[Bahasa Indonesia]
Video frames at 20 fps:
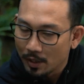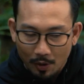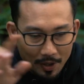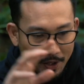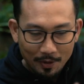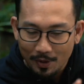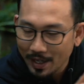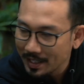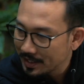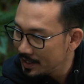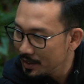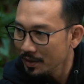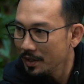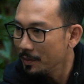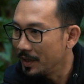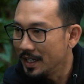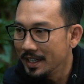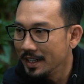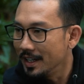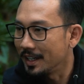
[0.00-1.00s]
Oh edukasinya
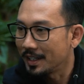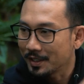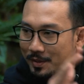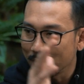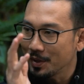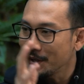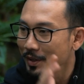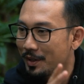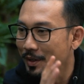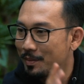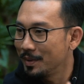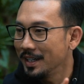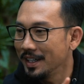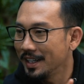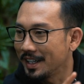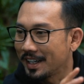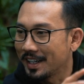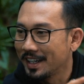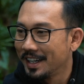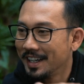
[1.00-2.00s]
udah bener, semuanya Sudah. udah
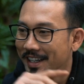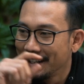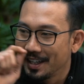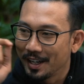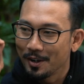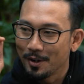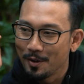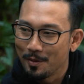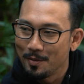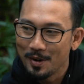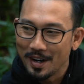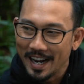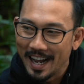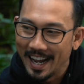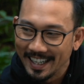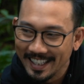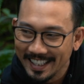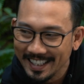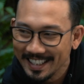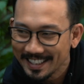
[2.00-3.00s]
bener. Uh. Yang gue mau
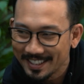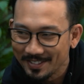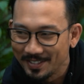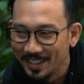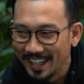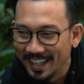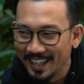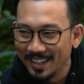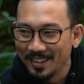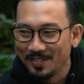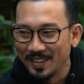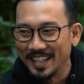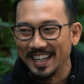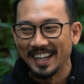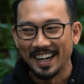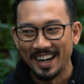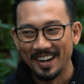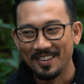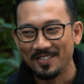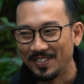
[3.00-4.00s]
gali ini sebenarnya lu
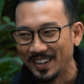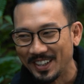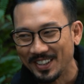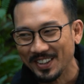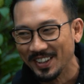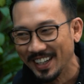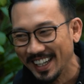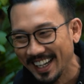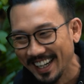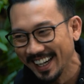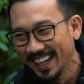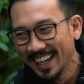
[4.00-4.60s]
beneran uh. peduli,